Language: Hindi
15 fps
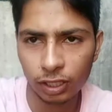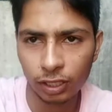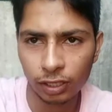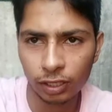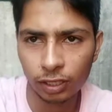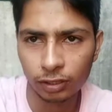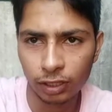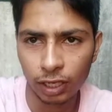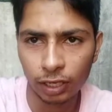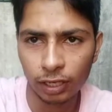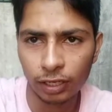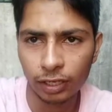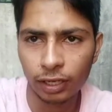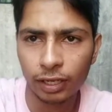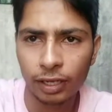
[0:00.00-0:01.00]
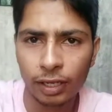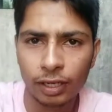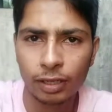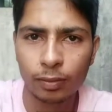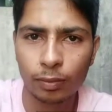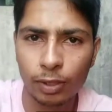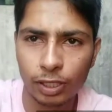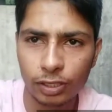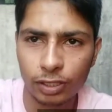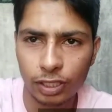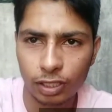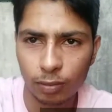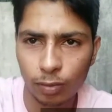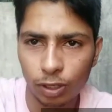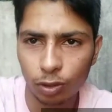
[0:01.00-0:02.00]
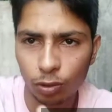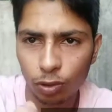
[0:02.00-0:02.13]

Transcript: सर सागर ने 20 दिसंबर